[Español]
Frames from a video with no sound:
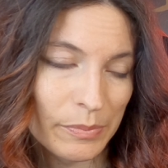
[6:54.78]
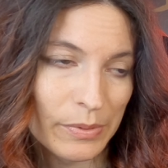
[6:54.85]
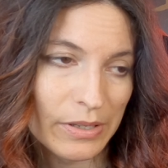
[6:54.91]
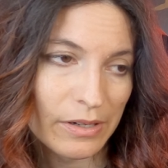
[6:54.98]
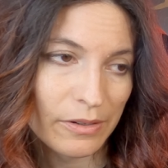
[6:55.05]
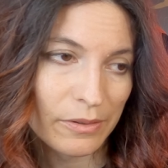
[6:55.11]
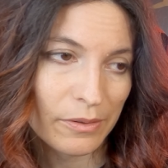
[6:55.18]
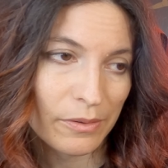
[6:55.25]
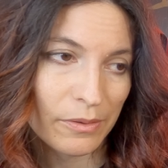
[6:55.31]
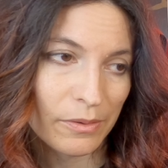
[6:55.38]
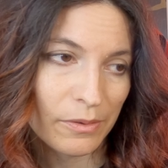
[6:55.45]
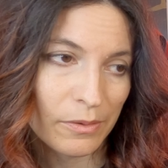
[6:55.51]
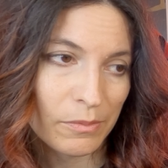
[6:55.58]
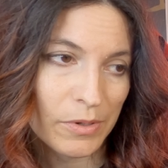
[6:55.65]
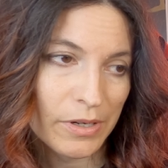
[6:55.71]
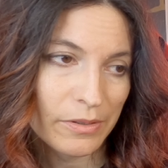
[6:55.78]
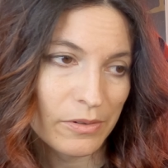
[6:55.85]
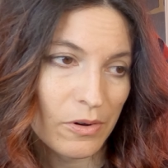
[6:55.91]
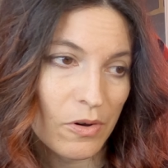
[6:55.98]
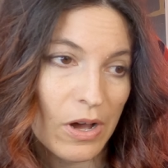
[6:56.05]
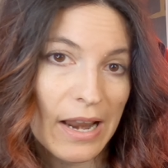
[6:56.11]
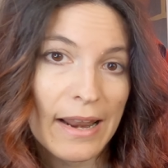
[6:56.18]
pero
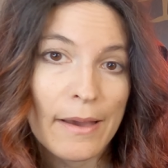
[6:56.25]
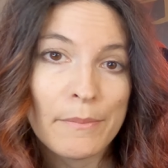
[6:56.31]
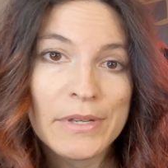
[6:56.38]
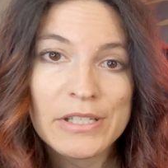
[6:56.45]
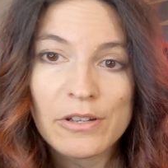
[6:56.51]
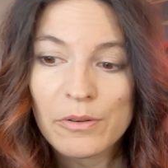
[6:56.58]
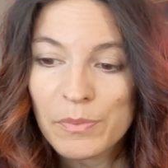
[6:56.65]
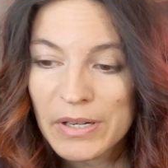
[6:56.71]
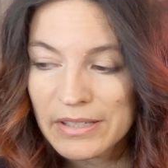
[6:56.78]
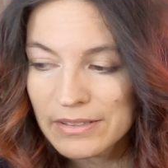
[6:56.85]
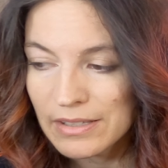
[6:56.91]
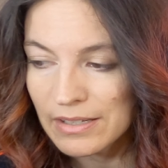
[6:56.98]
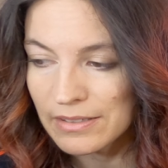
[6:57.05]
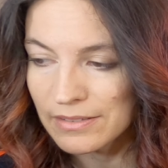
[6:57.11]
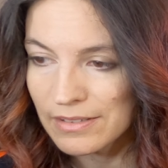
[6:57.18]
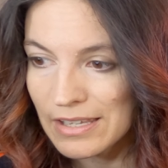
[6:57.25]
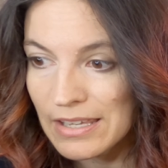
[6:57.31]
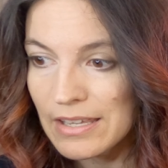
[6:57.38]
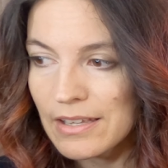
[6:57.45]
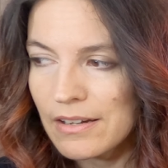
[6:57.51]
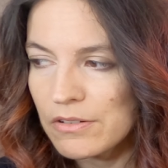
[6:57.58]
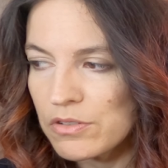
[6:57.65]
bueno, ojalá me sorprendan.
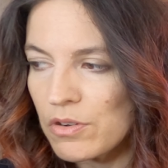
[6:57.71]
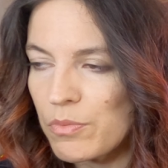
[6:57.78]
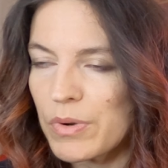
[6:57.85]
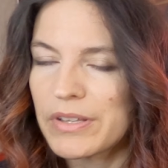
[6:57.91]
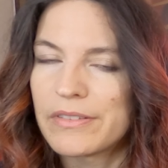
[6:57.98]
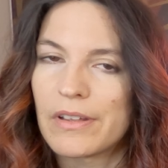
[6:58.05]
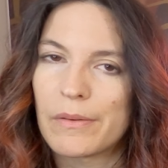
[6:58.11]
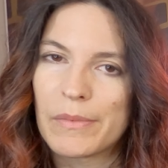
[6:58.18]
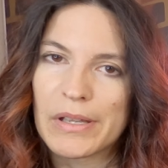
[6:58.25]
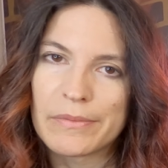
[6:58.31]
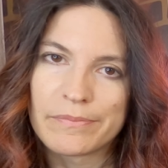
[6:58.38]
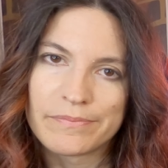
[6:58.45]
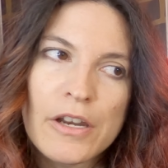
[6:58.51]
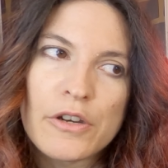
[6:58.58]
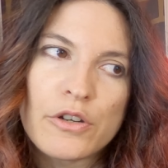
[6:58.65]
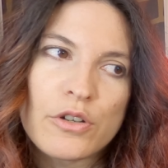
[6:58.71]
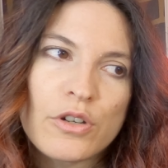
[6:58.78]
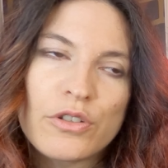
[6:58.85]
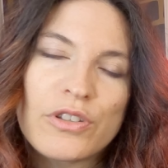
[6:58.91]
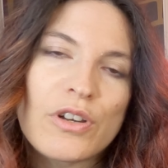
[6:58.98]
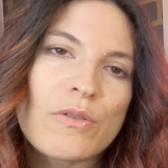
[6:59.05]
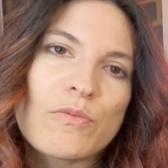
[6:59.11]
Quiero sorprenderme.
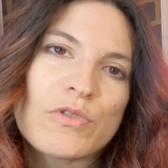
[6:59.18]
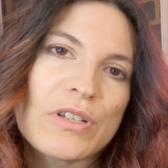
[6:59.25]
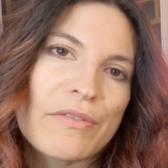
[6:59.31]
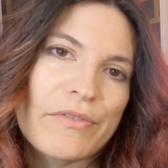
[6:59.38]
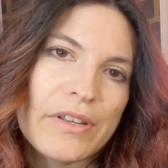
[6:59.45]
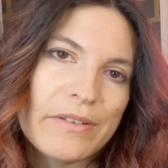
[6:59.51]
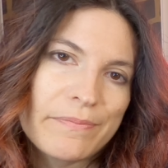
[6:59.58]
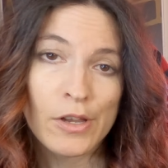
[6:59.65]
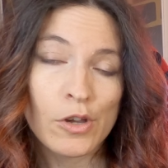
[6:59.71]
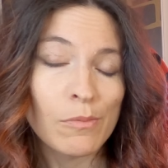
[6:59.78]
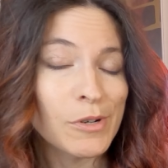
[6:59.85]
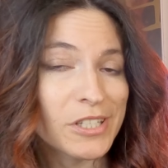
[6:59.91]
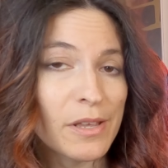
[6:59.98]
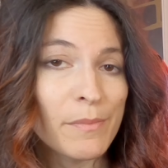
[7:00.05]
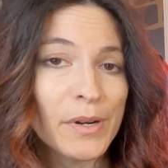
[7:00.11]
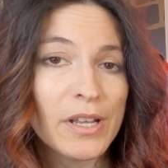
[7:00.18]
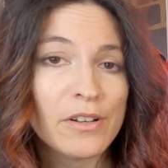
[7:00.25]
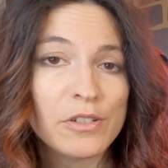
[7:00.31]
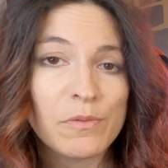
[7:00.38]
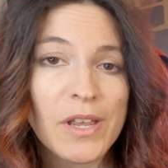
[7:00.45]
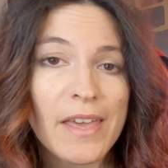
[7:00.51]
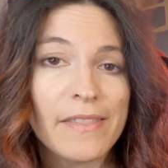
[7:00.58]
No tengo mucha fe. Como
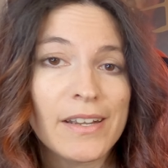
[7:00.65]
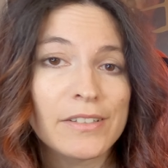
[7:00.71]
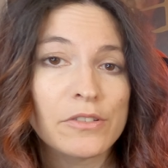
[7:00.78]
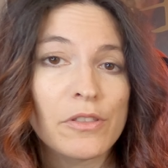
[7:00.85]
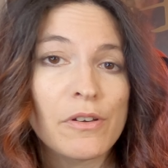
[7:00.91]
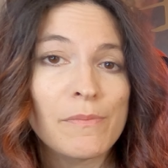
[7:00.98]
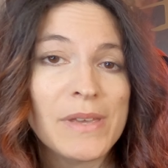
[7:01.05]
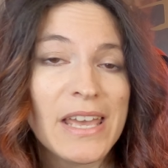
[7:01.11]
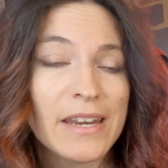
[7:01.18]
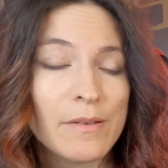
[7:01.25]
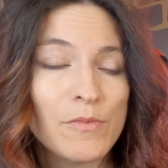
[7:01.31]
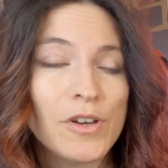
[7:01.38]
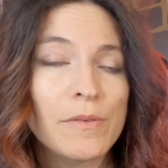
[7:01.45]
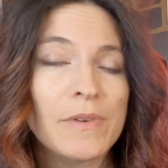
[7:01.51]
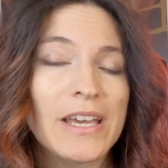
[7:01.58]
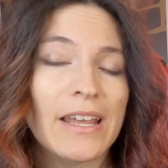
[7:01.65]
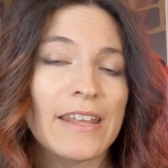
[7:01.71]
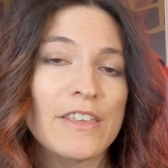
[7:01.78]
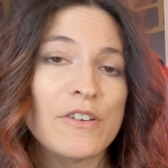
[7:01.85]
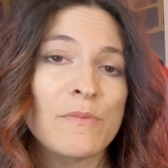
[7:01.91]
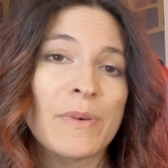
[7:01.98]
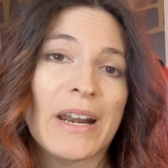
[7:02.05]
siempre, os voy a dar todo mi ánimo y mi
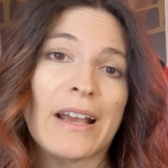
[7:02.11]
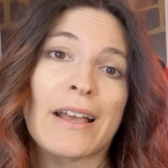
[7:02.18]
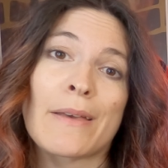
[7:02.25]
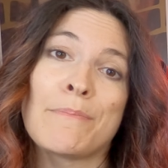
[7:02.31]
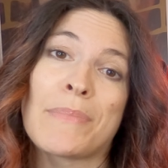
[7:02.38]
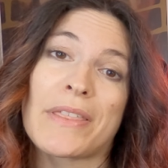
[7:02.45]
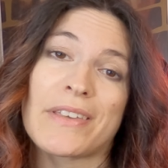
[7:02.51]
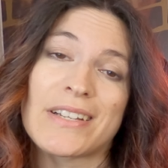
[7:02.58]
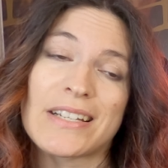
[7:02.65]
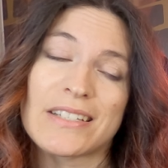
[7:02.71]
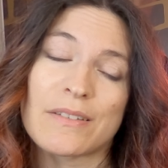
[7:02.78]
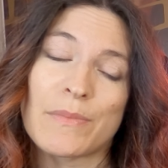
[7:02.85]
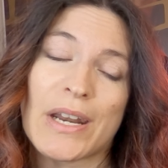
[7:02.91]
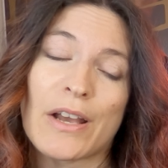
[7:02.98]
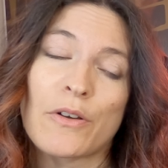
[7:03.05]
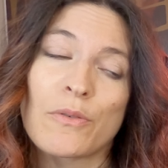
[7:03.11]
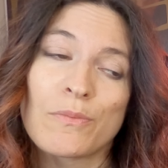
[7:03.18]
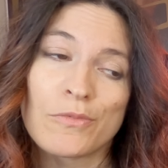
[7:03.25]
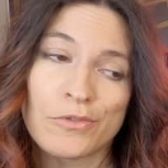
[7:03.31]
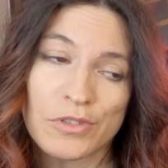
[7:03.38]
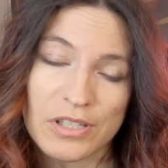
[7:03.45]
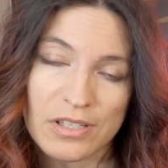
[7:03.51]
cariño para que empecéis la semana
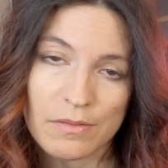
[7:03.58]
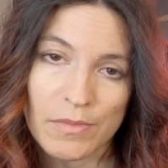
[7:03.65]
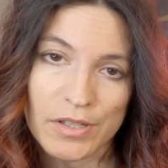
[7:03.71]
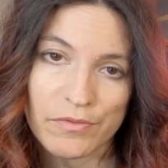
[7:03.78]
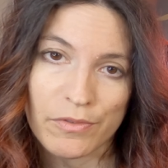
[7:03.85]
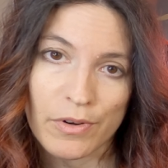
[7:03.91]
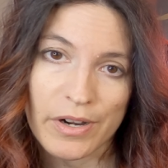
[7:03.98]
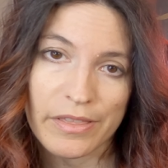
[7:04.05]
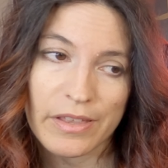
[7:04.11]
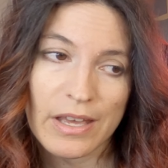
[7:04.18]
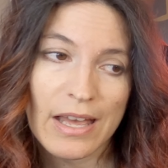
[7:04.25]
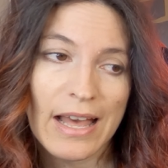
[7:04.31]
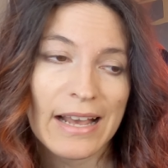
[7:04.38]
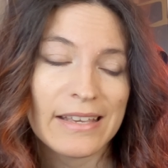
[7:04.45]
con muchísima fuerza.